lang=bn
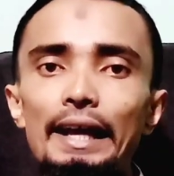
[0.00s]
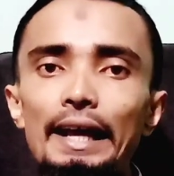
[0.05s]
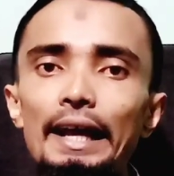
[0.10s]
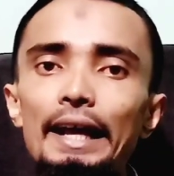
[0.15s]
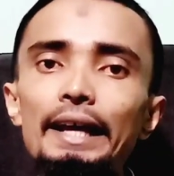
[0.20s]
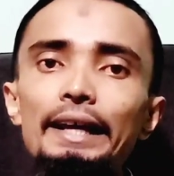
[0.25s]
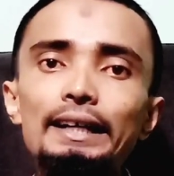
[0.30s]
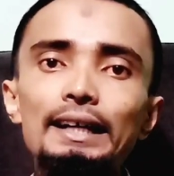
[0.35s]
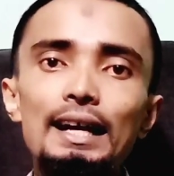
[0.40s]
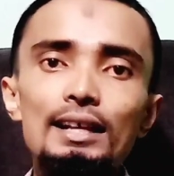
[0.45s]

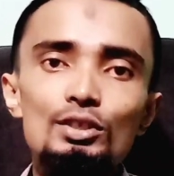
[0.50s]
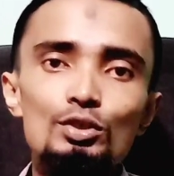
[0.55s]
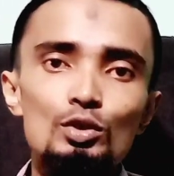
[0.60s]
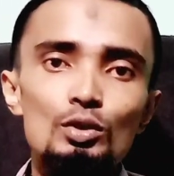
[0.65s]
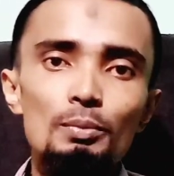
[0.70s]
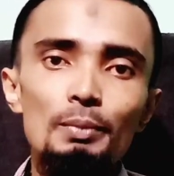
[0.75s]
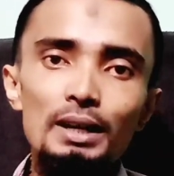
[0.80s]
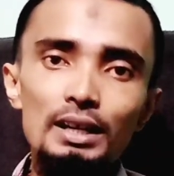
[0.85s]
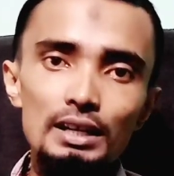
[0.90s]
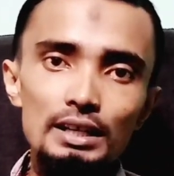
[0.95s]
এই
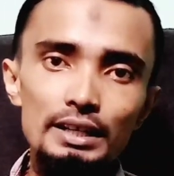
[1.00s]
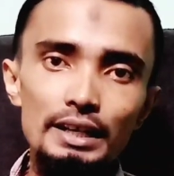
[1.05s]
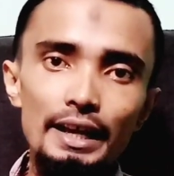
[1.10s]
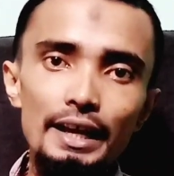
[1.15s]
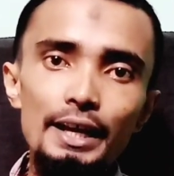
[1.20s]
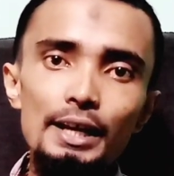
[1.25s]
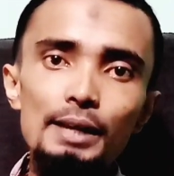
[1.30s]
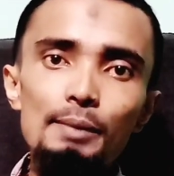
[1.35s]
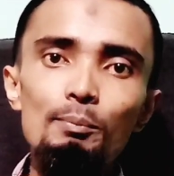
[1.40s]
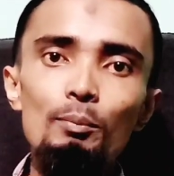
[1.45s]
কাস্টমারের
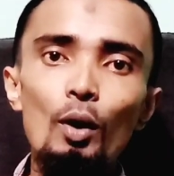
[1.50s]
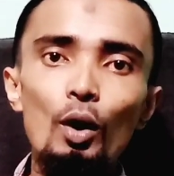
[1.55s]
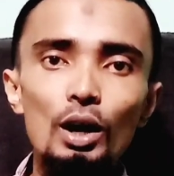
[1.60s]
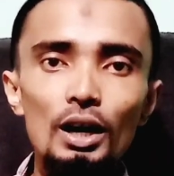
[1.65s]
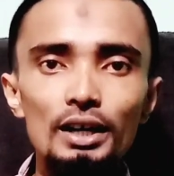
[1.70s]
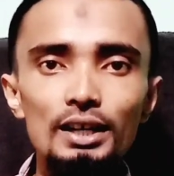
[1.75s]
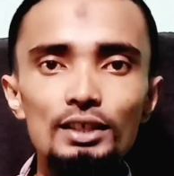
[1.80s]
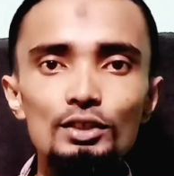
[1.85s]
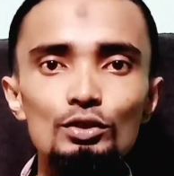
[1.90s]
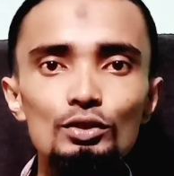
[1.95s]
এই
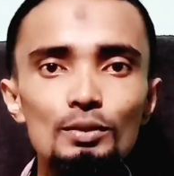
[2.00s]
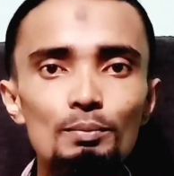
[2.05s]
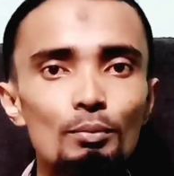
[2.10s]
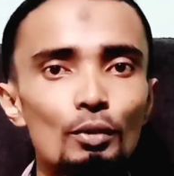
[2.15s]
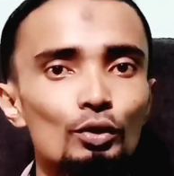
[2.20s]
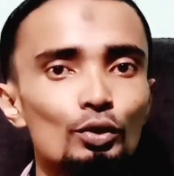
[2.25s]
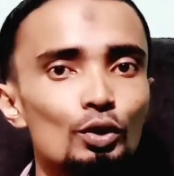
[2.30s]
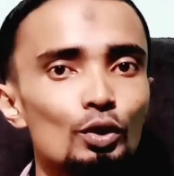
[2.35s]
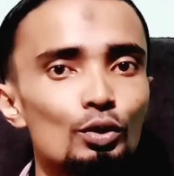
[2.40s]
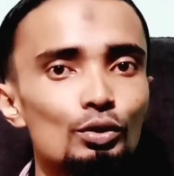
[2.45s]
বলাটা যদি
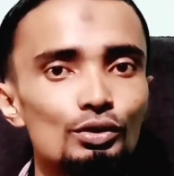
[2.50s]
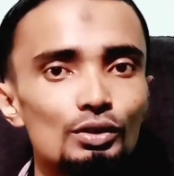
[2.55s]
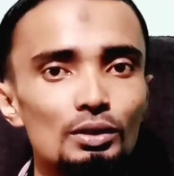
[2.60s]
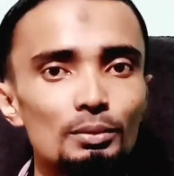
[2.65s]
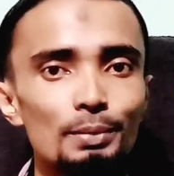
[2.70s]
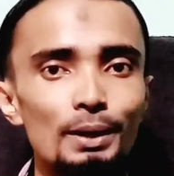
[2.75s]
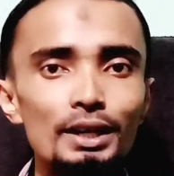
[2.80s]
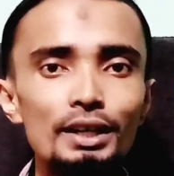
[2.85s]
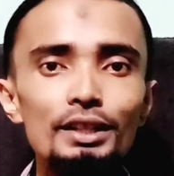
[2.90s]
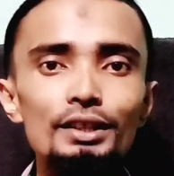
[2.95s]
বন্ধ করতে
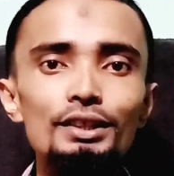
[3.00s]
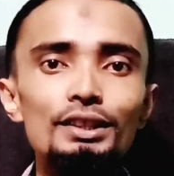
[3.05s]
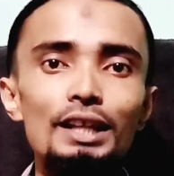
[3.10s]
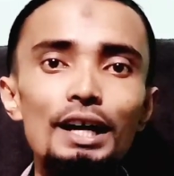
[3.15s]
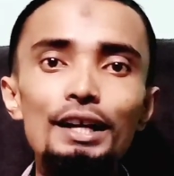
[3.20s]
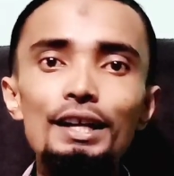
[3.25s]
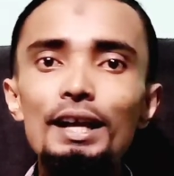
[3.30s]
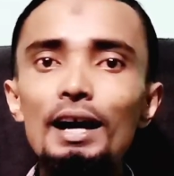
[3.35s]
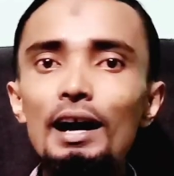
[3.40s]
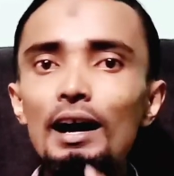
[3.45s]
পারেন
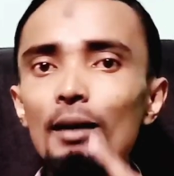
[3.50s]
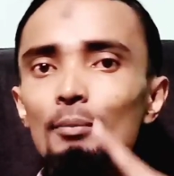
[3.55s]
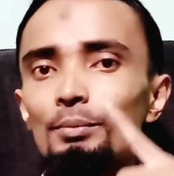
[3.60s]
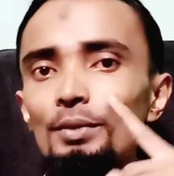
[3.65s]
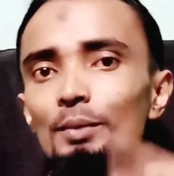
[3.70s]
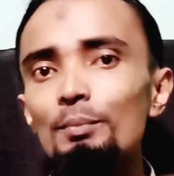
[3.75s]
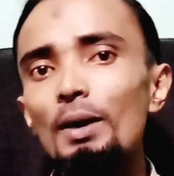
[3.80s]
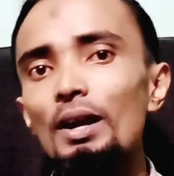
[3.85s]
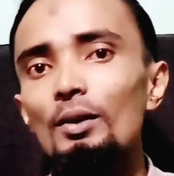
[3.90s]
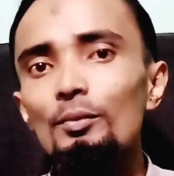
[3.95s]
তাহলে আপনি
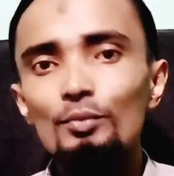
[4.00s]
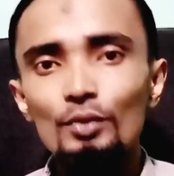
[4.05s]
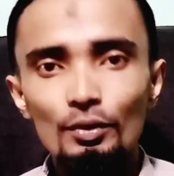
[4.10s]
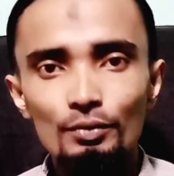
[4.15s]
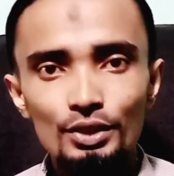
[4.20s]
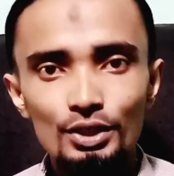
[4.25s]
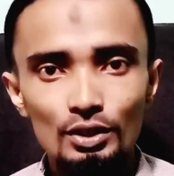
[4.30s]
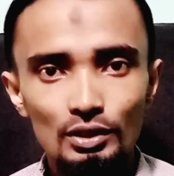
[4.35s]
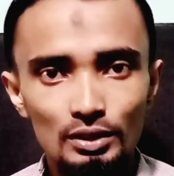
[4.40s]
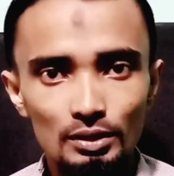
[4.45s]
ভালো
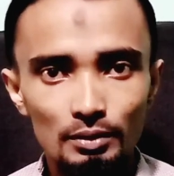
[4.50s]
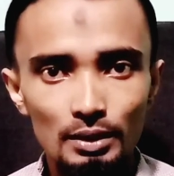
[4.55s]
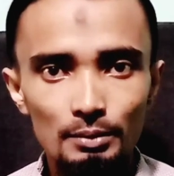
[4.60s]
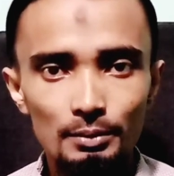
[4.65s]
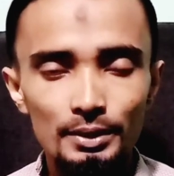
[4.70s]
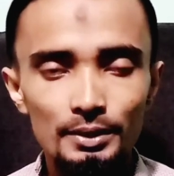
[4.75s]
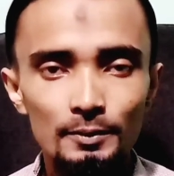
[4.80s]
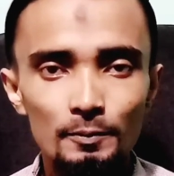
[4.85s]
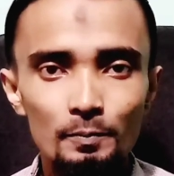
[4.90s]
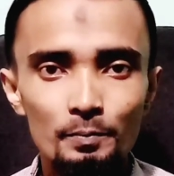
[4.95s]
প্রফিট করতে পারবেন